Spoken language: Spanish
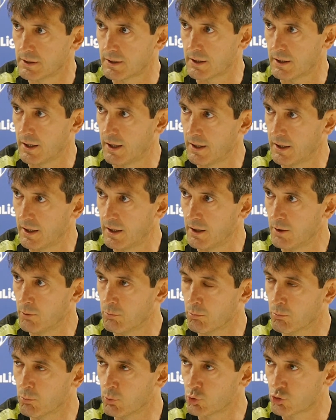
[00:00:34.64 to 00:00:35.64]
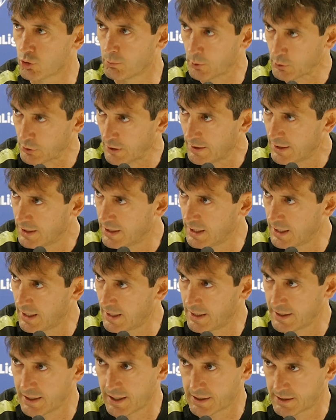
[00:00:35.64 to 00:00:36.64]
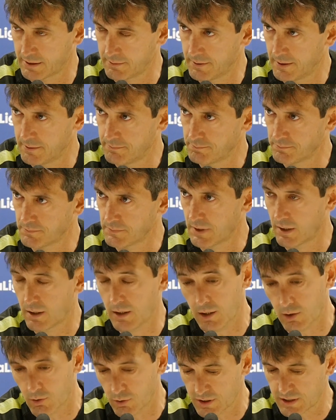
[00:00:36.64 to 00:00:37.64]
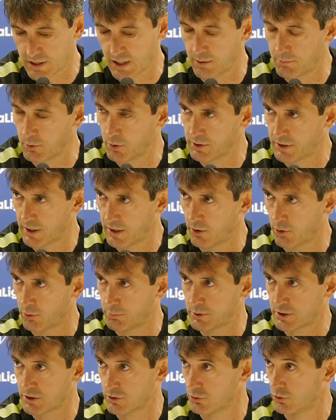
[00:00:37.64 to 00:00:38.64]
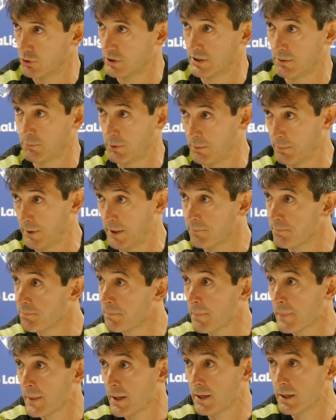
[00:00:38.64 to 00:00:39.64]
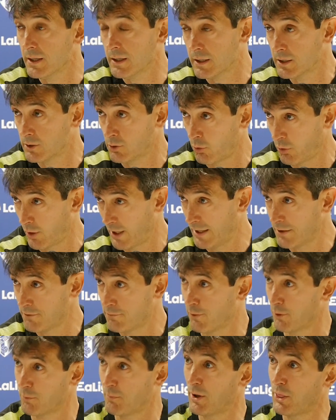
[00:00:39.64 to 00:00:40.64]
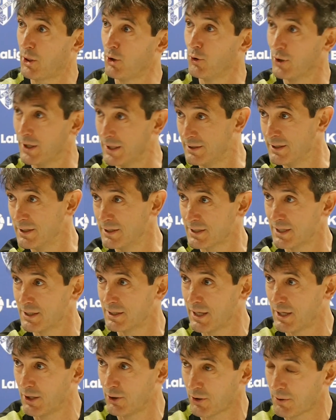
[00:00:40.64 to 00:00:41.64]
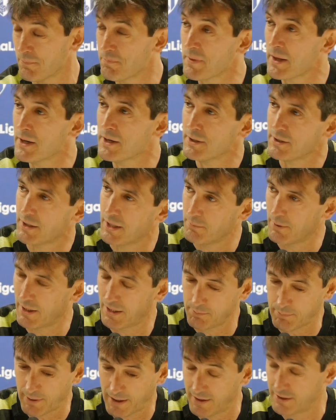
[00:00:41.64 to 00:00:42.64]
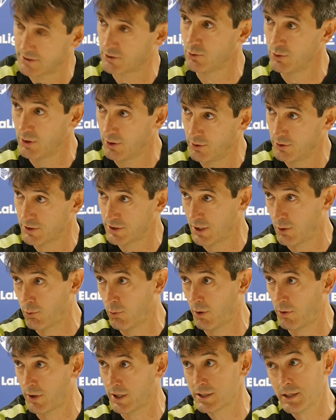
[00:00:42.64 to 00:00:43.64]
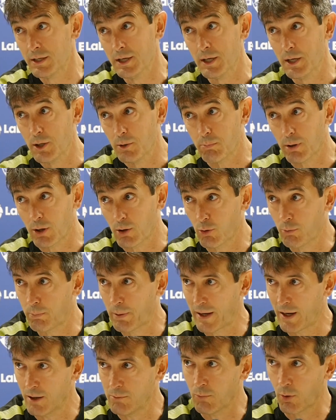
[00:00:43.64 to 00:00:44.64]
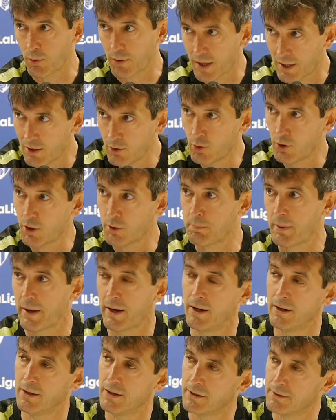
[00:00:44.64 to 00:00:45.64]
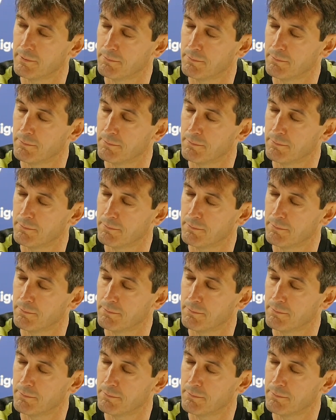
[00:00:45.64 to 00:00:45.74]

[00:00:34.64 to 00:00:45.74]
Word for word: que hay mucho potencial ahí arriba. Y con este cambio de entrenador, pues eso se vuelve y que toda la información que tienes anterior te vale para las condiciones de jugadores, pero no para el modelo y para,